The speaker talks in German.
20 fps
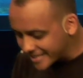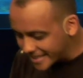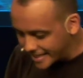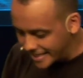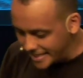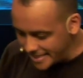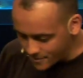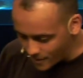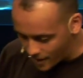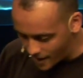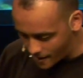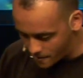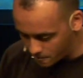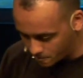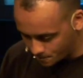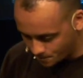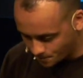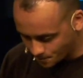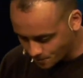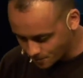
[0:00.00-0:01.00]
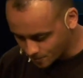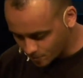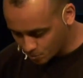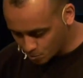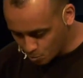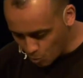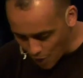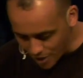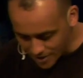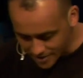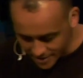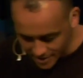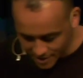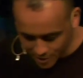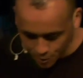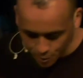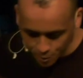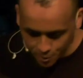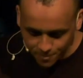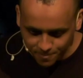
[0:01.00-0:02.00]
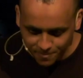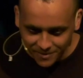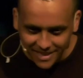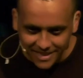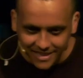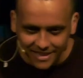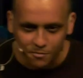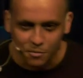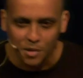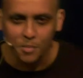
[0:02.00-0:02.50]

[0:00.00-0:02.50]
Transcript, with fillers: Klima möchtest du hier im